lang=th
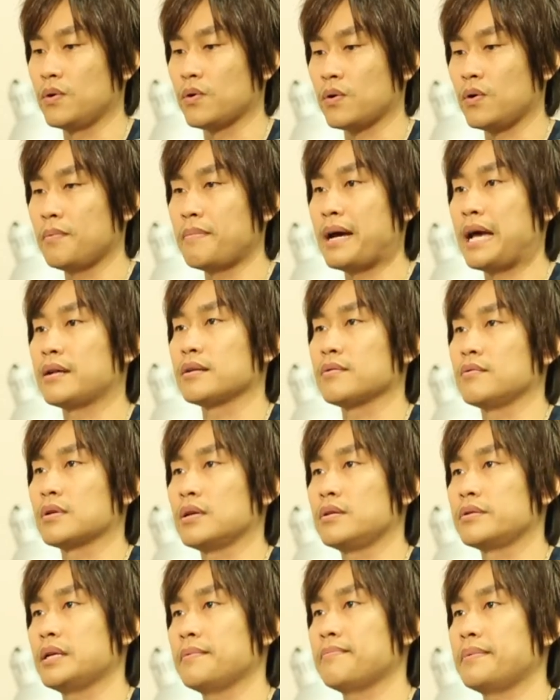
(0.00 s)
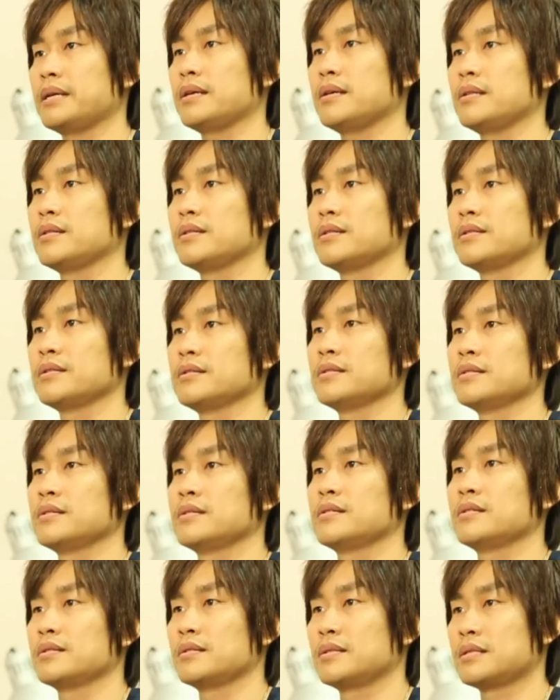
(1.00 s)
โลโก้แบรนด์ของเราเนี่ยไป
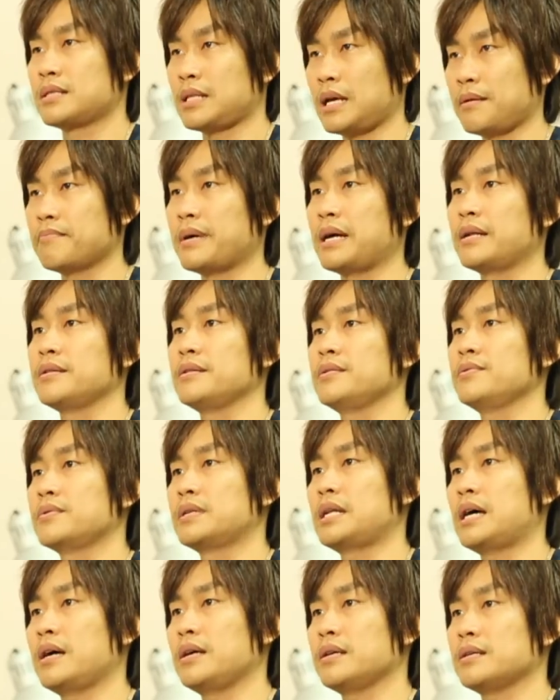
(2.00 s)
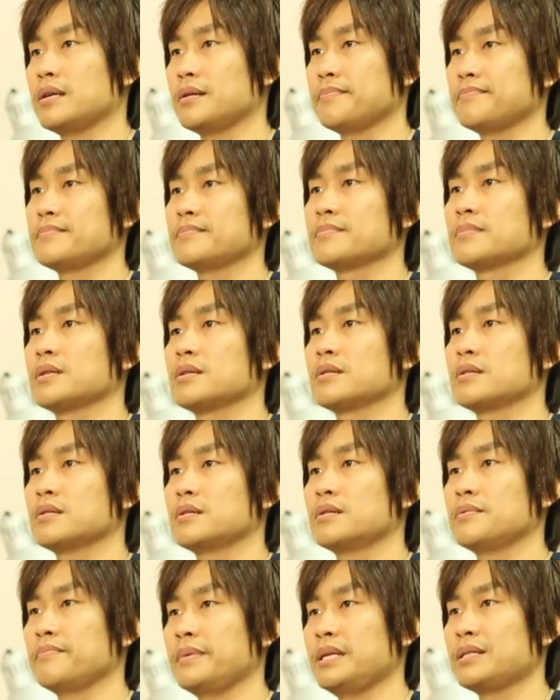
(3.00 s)
ทำแบรนด์ที่นู่นได้ครับ
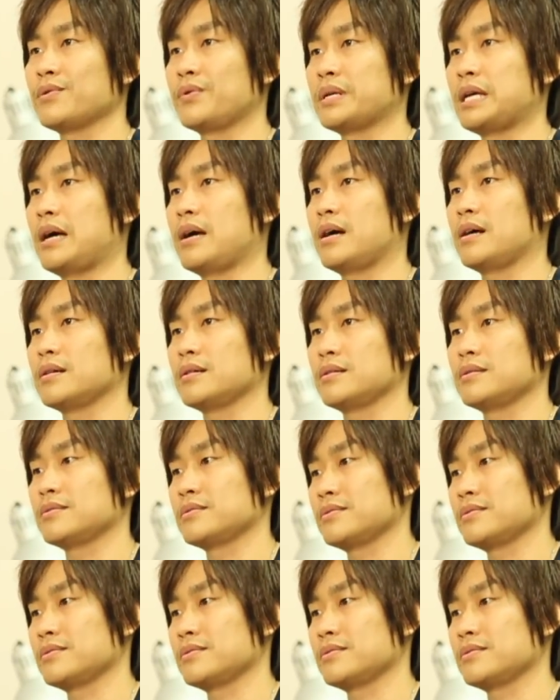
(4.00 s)
ก็มีตัวอย่าง